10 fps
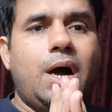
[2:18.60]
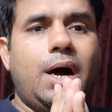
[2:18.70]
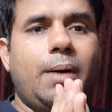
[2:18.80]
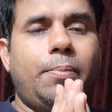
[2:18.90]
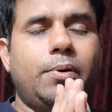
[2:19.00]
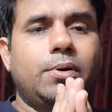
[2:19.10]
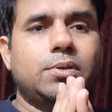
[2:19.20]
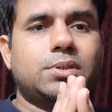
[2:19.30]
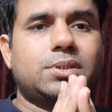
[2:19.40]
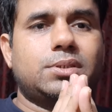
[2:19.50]
अब
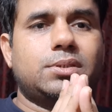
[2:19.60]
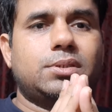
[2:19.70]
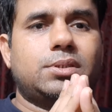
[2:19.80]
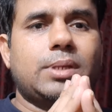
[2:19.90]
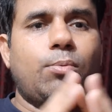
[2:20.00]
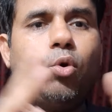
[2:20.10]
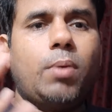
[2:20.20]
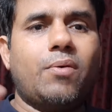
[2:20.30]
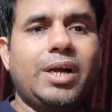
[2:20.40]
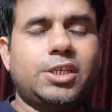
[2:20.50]
सब लोग
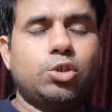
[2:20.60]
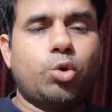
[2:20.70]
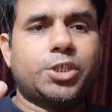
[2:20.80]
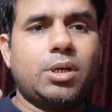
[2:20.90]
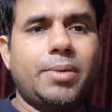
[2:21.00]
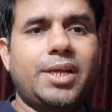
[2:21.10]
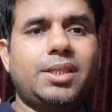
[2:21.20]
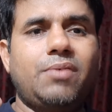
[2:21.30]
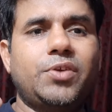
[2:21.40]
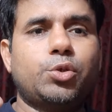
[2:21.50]
भगवान की सुरक्षा में
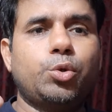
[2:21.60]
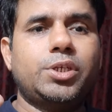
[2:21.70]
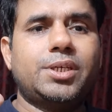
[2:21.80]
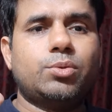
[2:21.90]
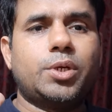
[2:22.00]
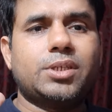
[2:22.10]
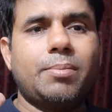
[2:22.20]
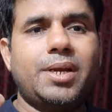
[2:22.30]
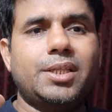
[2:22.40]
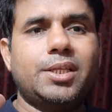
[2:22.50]
रहते विष्णु जी की सुरक्षा
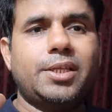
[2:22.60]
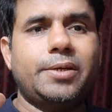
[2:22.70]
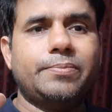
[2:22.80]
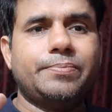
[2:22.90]
में रहते थे